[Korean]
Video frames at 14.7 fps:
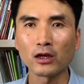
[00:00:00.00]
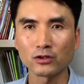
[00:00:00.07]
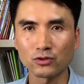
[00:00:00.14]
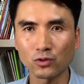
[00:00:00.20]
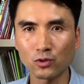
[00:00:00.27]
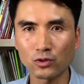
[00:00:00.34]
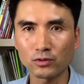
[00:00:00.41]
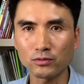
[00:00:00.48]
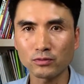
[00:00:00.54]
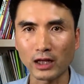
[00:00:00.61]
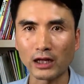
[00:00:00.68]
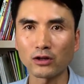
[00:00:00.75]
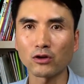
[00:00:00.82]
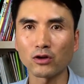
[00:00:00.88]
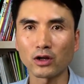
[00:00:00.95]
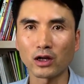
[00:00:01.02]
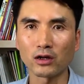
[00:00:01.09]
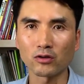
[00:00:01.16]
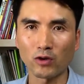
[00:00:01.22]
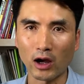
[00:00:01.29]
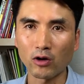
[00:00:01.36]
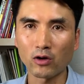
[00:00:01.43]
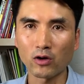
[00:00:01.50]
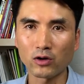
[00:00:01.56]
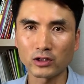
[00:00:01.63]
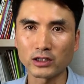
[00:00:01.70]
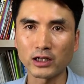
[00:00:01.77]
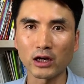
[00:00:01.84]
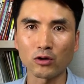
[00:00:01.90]
조금 다른 거랑 과거
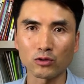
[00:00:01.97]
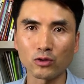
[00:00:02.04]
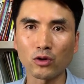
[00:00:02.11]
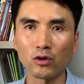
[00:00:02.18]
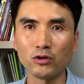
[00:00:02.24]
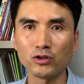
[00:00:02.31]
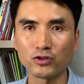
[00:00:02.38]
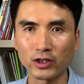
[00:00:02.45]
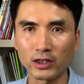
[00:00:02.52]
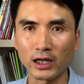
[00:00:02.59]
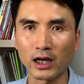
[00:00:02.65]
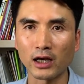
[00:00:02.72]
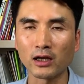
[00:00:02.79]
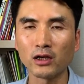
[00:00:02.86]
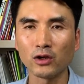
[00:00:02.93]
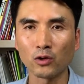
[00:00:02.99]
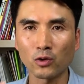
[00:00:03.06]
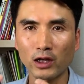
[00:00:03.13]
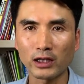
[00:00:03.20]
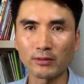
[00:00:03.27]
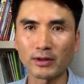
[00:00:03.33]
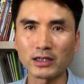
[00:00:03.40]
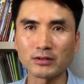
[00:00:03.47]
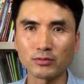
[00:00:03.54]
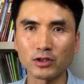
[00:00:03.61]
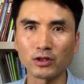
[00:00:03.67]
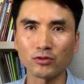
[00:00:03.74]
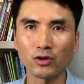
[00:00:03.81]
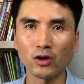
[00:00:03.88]
시제하고도 어울릴 수 있다. 이렇게 일단
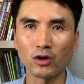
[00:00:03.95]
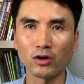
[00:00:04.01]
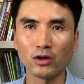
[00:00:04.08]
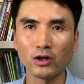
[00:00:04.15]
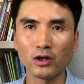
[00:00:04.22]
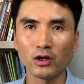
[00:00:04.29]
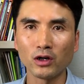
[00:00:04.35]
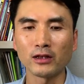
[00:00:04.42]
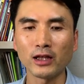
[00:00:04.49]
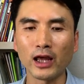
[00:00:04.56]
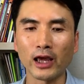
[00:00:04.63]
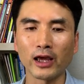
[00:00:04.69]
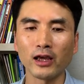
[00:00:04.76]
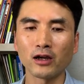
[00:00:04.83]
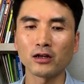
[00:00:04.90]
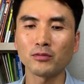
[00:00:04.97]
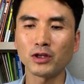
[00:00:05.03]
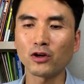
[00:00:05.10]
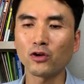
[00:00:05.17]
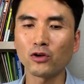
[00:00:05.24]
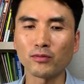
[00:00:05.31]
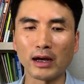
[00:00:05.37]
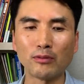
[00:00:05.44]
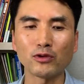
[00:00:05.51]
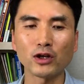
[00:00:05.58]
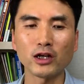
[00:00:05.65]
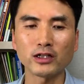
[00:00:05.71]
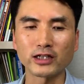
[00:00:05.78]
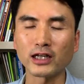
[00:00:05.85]
말씀드리고요. 네, 그러면 이걸로
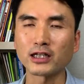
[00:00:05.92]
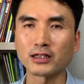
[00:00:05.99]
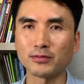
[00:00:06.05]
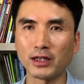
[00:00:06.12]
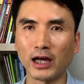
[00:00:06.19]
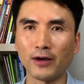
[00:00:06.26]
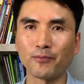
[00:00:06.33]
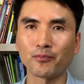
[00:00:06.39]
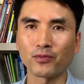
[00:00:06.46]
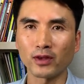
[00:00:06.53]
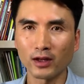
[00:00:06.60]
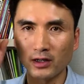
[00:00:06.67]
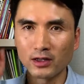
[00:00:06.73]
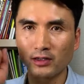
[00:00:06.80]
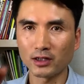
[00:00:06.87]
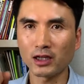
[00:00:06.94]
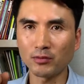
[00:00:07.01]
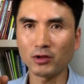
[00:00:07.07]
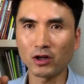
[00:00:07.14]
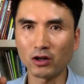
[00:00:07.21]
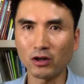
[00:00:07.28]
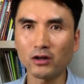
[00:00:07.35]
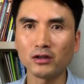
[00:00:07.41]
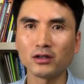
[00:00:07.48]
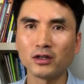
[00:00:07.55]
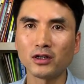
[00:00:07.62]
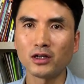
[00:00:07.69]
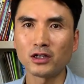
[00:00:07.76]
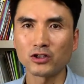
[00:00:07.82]
마무리를 짓겠습니다. 느낌 영어
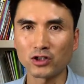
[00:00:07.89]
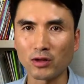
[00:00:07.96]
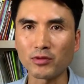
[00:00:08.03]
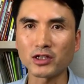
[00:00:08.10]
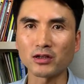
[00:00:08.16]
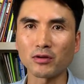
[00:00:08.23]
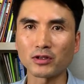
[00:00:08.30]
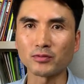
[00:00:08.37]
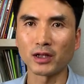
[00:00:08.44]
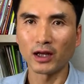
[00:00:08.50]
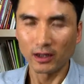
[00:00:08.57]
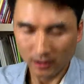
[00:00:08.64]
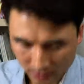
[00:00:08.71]
재미있으면 했습니다.